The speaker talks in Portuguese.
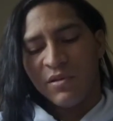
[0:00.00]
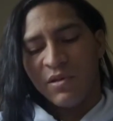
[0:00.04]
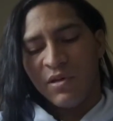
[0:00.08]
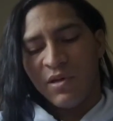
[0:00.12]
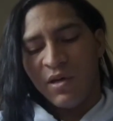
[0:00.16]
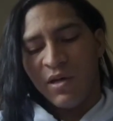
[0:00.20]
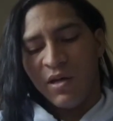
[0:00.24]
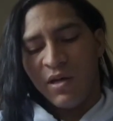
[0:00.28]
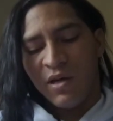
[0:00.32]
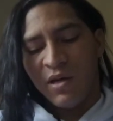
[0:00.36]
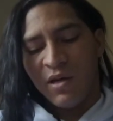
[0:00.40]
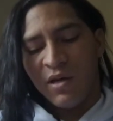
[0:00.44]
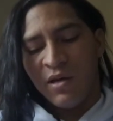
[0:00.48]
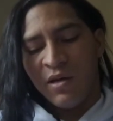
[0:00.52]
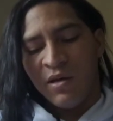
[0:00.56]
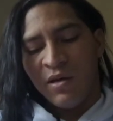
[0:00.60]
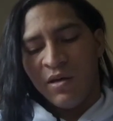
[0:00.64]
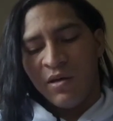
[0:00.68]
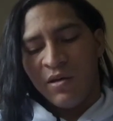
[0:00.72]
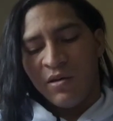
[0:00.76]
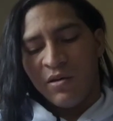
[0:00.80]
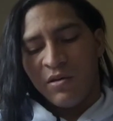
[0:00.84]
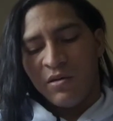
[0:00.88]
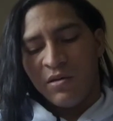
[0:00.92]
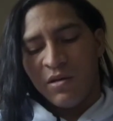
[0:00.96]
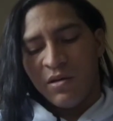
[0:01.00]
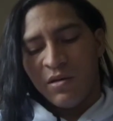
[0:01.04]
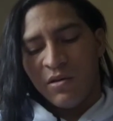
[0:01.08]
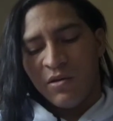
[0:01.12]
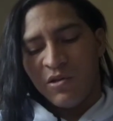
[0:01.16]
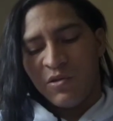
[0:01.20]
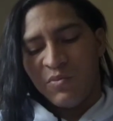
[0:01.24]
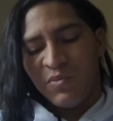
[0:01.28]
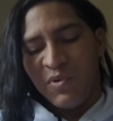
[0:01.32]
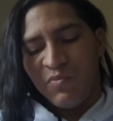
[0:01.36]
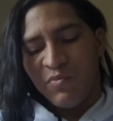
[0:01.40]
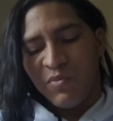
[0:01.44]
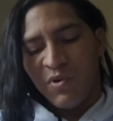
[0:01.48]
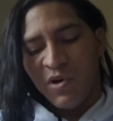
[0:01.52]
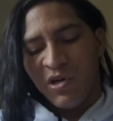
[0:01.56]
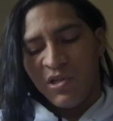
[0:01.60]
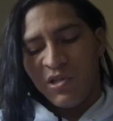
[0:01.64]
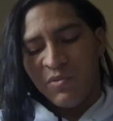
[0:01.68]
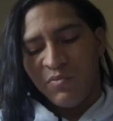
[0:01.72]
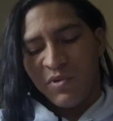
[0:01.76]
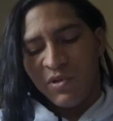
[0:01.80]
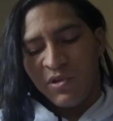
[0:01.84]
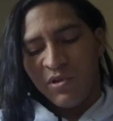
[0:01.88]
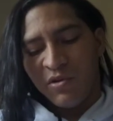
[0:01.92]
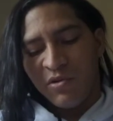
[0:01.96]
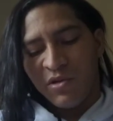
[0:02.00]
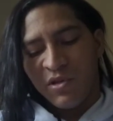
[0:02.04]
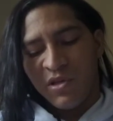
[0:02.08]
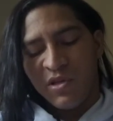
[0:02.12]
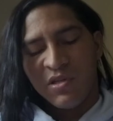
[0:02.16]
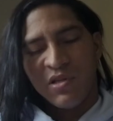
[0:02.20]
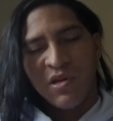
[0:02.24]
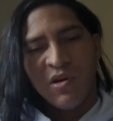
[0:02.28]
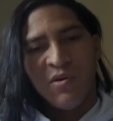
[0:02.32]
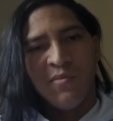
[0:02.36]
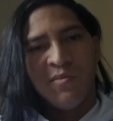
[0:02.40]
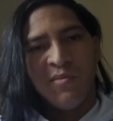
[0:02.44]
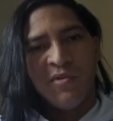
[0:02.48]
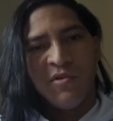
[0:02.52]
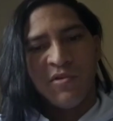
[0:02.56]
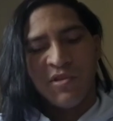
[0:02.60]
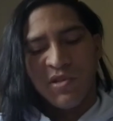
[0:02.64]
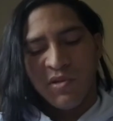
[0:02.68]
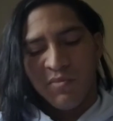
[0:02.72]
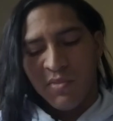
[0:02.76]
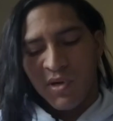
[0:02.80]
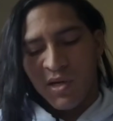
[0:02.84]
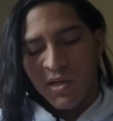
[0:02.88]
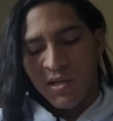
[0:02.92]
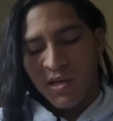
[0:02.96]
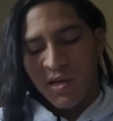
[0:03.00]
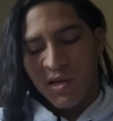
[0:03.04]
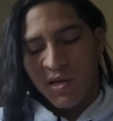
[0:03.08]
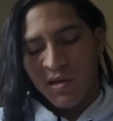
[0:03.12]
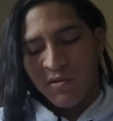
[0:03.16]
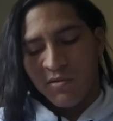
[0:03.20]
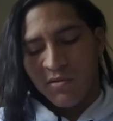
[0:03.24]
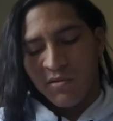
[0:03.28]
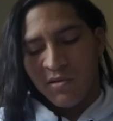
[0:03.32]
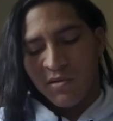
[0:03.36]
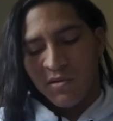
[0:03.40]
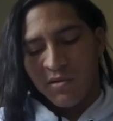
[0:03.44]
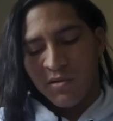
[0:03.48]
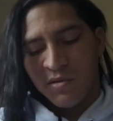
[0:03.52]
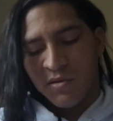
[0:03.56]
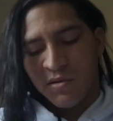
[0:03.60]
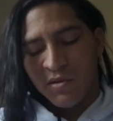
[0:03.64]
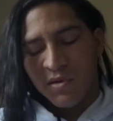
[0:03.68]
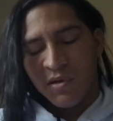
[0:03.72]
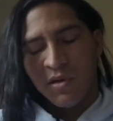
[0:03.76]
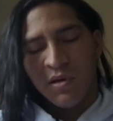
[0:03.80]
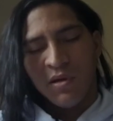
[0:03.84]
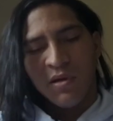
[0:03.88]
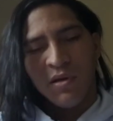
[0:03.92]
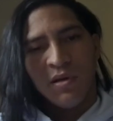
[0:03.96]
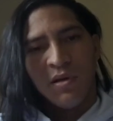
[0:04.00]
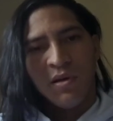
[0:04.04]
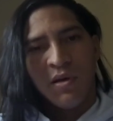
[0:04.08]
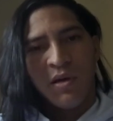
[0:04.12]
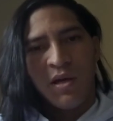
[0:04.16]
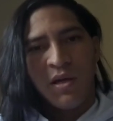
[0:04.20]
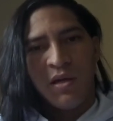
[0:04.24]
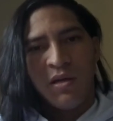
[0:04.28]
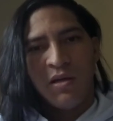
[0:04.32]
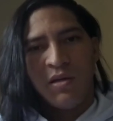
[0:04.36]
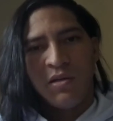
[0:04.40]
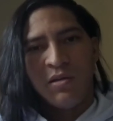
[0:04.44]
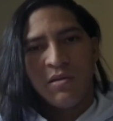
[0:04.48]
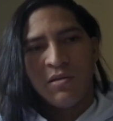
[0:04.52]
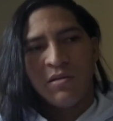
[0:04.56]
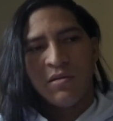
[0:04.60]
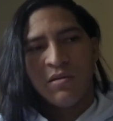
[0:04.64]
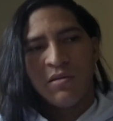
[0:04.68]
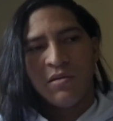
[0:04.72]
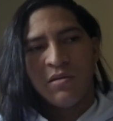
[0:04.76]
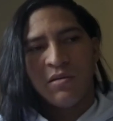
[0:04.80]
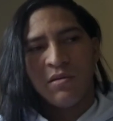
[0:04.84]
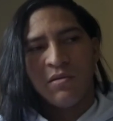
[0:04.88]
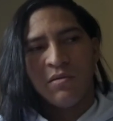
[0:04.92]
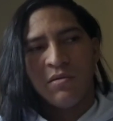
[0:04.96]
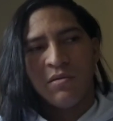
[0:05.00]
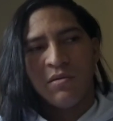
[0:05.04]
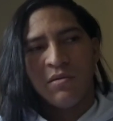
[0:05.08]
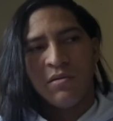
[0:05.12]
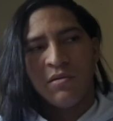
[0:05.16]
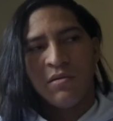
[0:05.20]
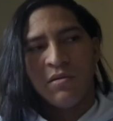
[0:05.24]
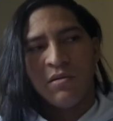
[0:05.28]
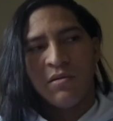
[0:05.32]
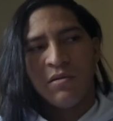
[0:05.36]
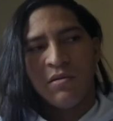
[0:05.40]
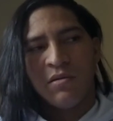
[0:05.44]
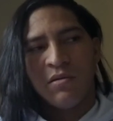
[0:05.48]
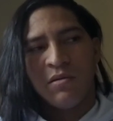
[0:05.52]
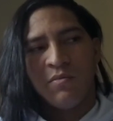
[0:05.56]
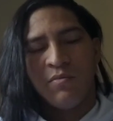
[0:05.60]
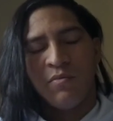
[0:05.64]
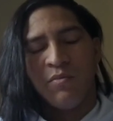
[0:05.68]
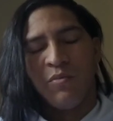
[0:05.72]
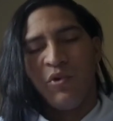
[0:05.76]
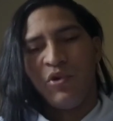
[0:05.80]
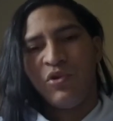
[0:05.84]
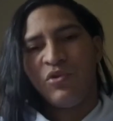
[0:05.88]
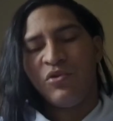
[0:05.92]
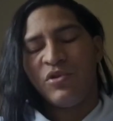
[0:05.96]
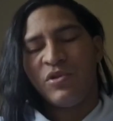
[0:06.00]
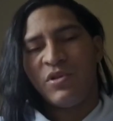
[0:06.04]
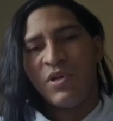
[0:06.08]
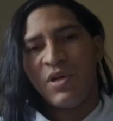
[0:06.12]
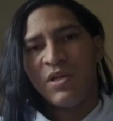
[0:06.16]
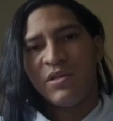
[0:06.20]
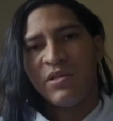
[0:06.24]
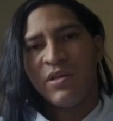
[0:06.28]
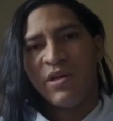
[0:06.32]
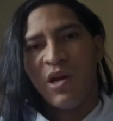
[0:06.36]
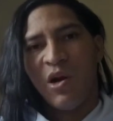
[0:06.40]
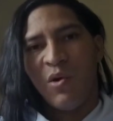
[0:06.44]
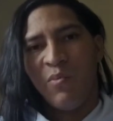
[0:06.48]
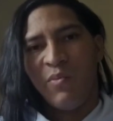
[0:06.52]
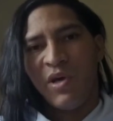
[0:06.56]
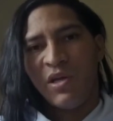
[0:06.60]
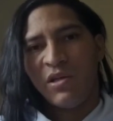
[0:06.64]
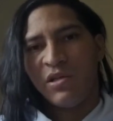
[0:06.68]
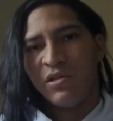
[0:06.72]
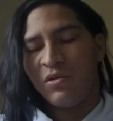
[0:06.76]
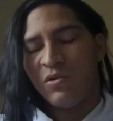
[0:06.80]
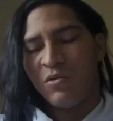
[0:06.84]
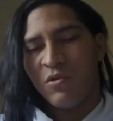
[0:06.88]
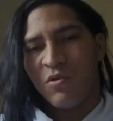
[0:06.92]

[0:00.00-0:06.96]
É, os b-boys e b-girls que são bons em Manaus, eles muitos deles geralmente não